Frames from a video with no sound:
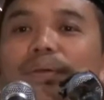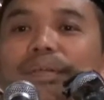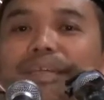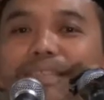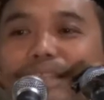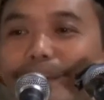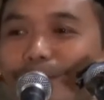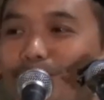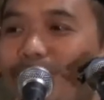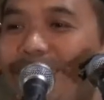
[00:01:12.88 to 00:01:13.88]
ya
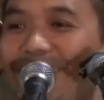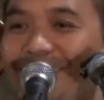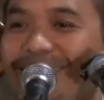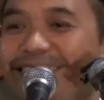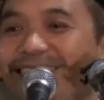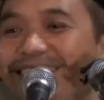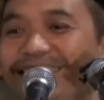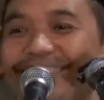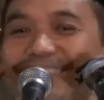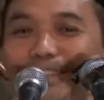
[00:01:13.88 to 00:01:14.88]
selaku pengganti
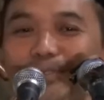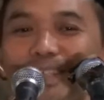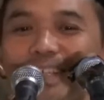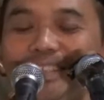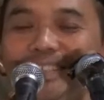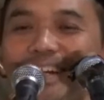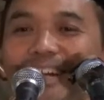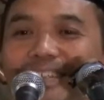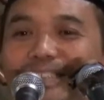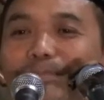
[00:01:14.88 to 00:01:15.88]
ya, tentunya
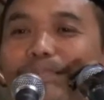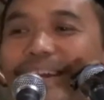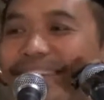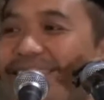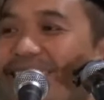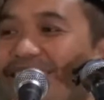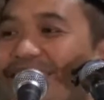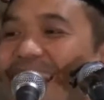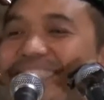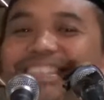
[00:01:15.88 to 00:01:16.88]
tidak sebaik yang
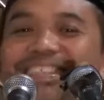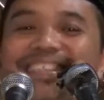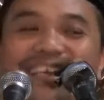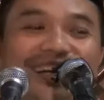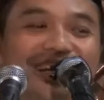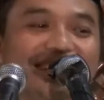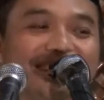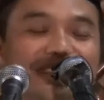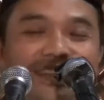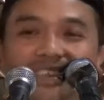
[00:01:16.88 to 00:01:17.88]
aslinya.
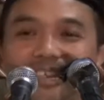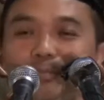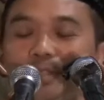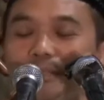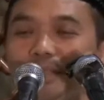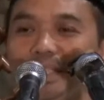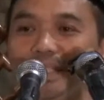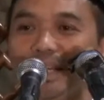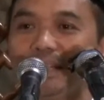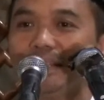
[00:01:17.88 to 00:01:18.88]
Ya. Namun
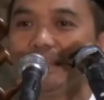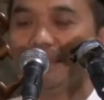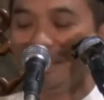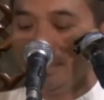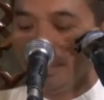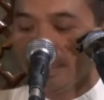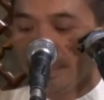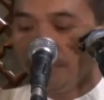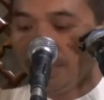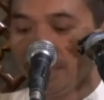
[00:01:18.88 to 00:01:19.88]
demikian
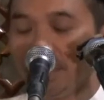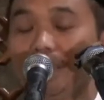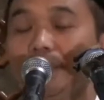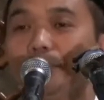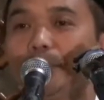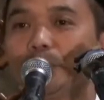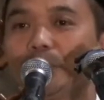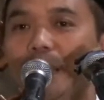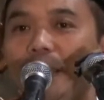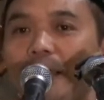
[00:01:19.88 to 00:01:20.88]
kami
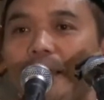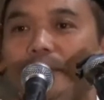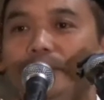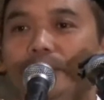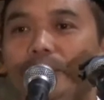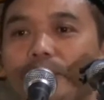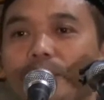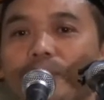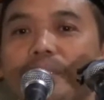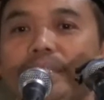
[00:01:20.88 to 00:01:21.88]
berusaha
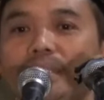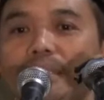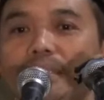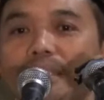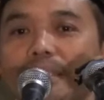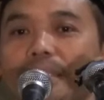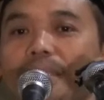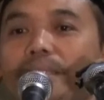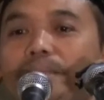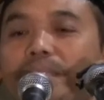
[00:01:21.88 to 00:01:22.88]
untuk
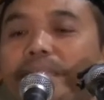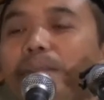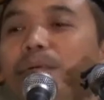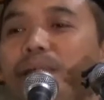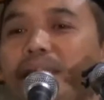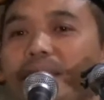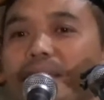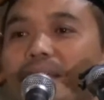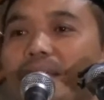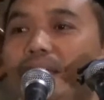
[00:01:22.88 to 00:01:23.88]
sebisa mungkin
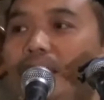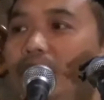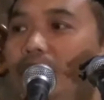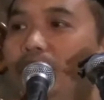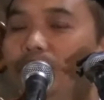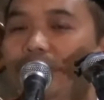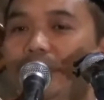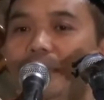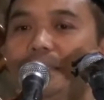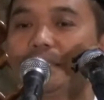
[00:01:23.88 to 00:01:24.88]
ya
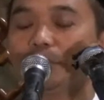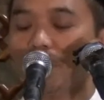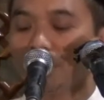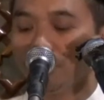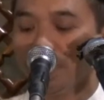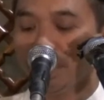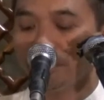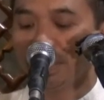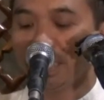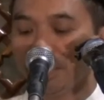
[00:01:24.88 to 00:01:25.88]
memberikan sesuatu yang
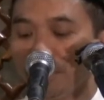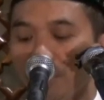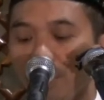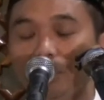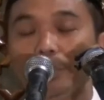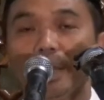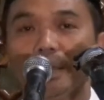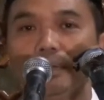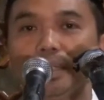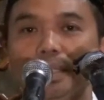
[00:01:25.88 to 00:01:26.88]
bisa dibawa
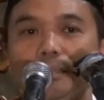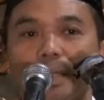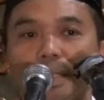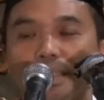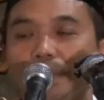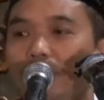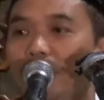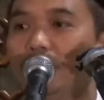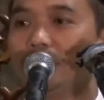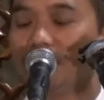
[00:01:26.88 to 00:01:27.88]
pulang oleh para
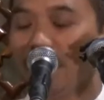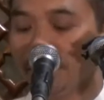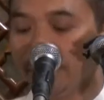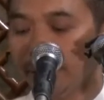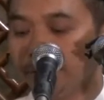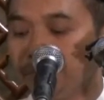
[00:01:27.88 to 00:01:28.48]
jamaah sekalian.